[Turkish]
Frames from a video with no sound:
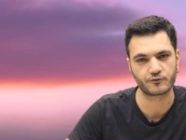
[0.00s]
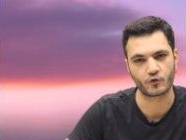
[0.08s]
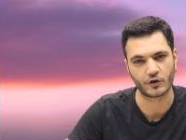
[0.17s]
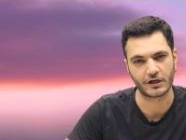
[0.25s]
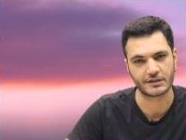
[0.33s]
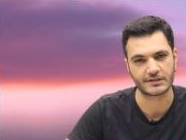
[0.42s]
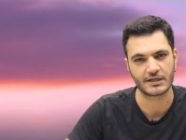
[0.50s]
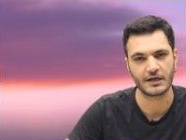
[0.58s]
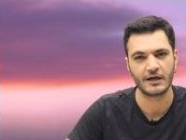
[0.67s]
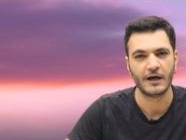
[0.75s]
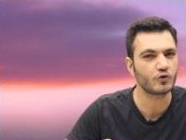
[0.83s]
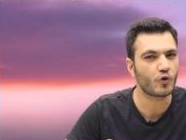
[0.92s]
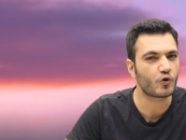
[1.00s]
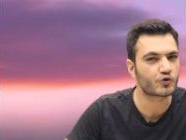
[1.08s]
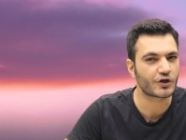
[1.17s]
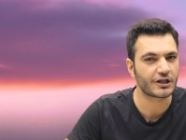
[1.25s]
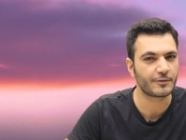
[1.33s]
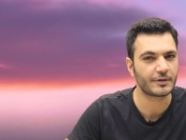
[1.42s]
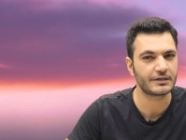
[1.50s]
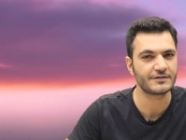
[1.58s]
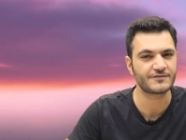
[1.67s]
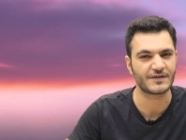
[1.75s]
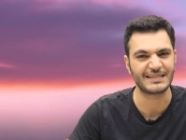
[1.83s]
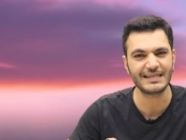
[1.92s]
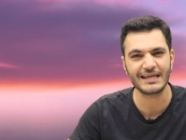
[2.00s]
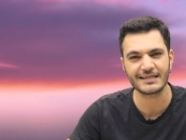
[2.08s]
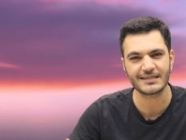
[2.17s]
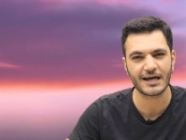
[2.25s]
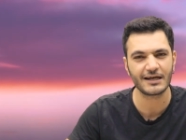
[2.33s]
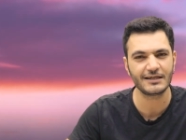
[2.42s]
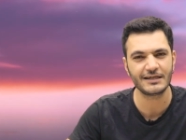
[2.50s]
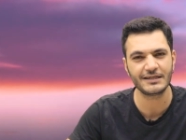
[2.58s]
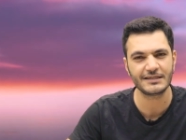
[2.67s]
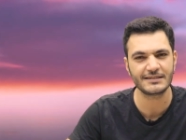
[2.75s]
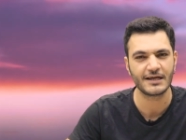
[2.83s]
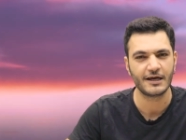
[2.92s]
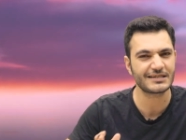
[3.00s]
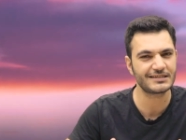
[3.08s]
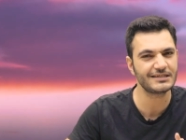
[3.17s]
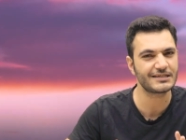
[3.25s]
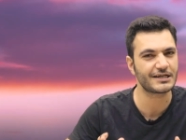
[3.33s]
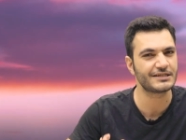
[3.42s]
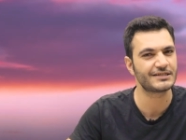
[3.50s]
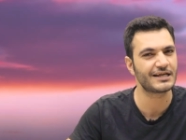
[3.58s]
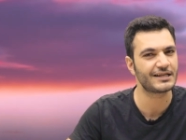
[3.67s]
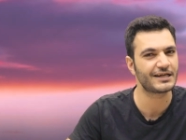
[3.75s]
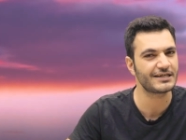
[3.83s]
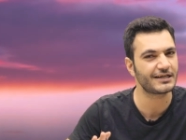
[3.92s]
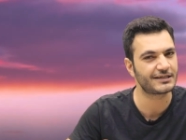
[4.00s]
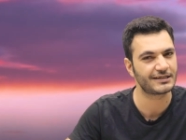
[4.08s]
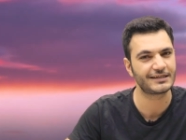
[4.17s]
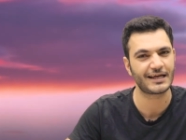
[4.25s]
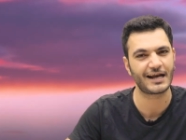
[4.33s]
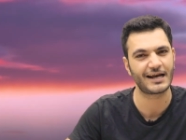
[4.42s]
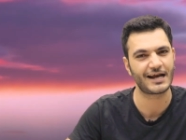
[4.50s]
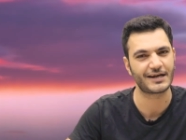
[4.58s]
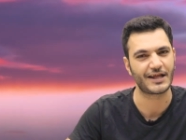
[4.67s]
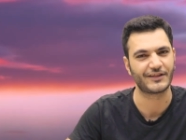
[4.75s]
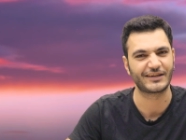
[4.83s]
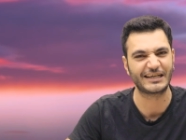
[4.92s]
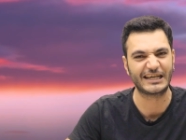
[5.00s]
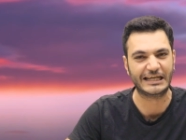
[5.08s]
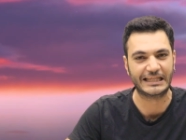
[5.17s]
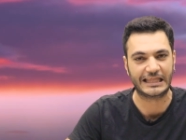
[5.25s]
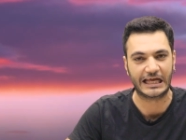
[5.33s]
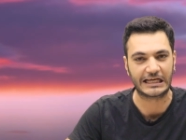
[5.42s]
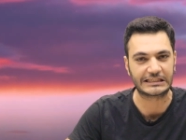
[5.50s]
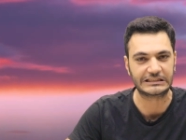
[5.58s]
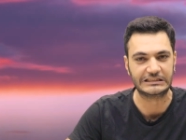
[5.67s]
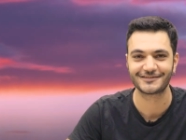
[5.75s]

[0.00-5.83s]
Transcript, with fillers: başvurularınızda not ortalamanız ve dil yeterliliğiniz başlıca incelenecek kriterlerden. Kriter.